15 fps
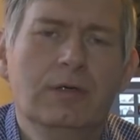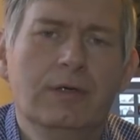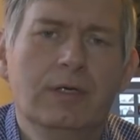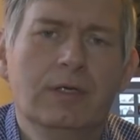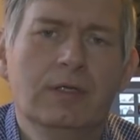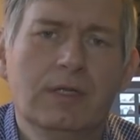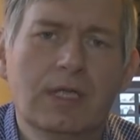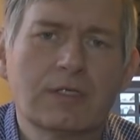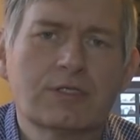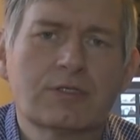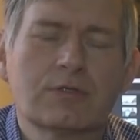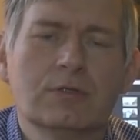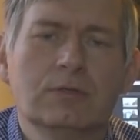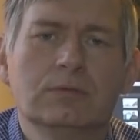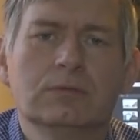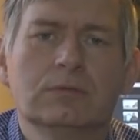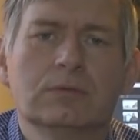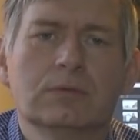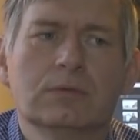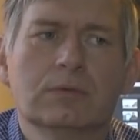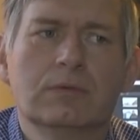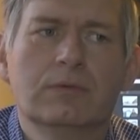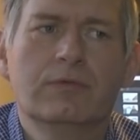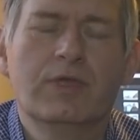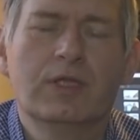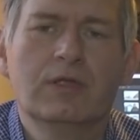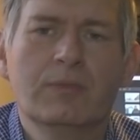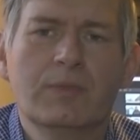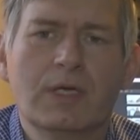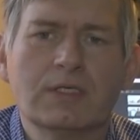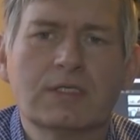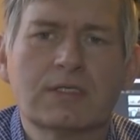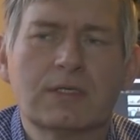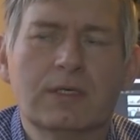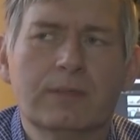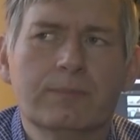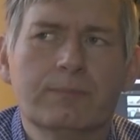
y, deszczu w jedno miejsce.